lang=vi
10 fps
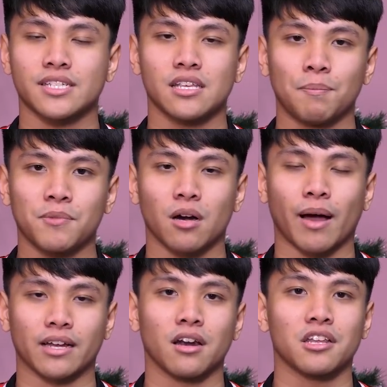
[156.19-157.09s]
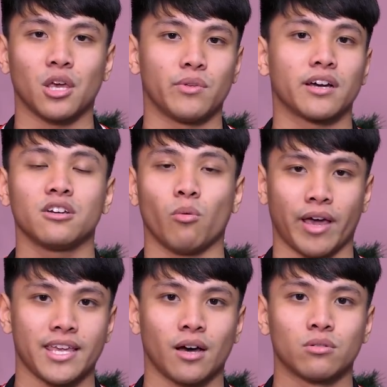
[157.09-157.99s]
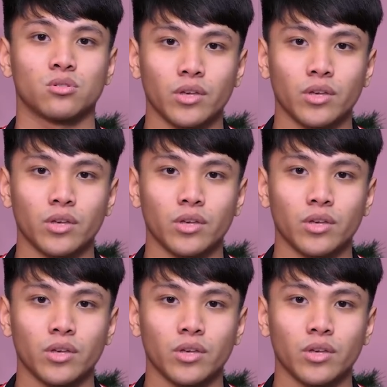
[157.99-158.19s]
nó sẽ giúp cho các bạn rất là nhiều những ứng dụng khác nhau.